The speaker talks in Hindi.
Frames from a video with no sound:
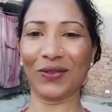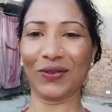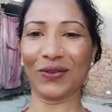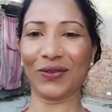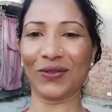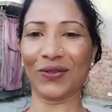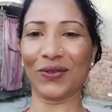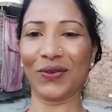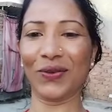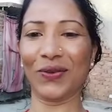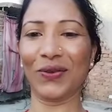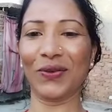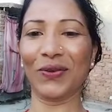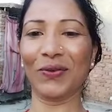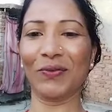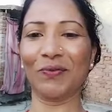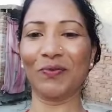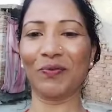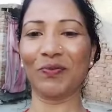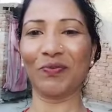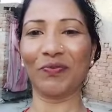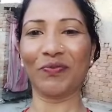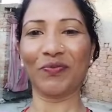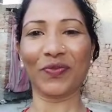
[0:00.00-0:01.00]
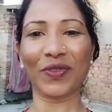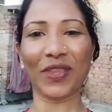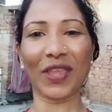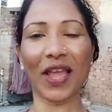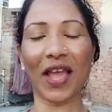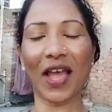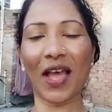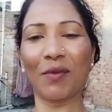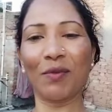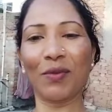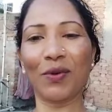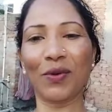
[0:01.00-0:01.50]
दोस्तों
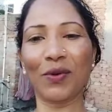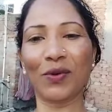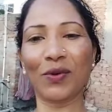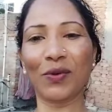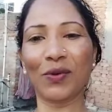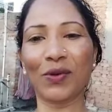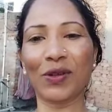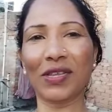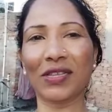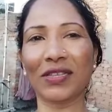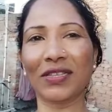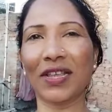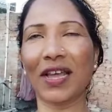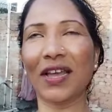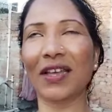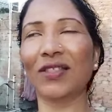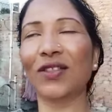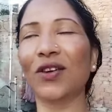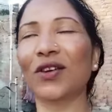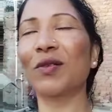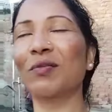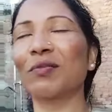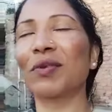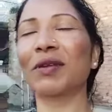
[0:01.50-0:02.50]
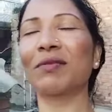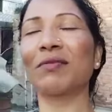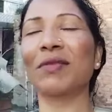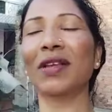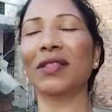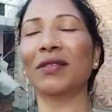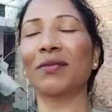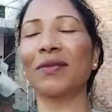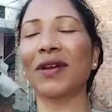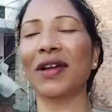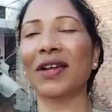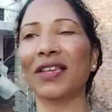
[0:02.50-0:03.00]
आप लोगों के साथ और
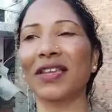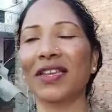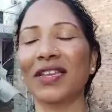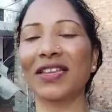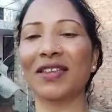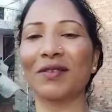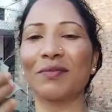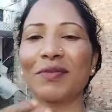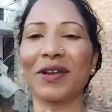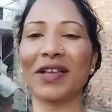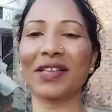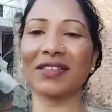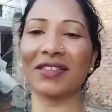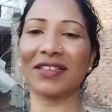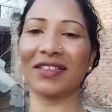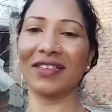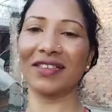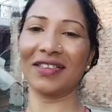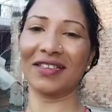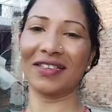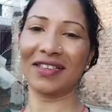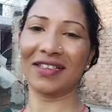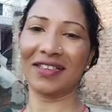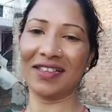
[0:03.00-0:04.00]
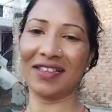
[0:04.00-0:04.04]
परमात्मा की कृपा से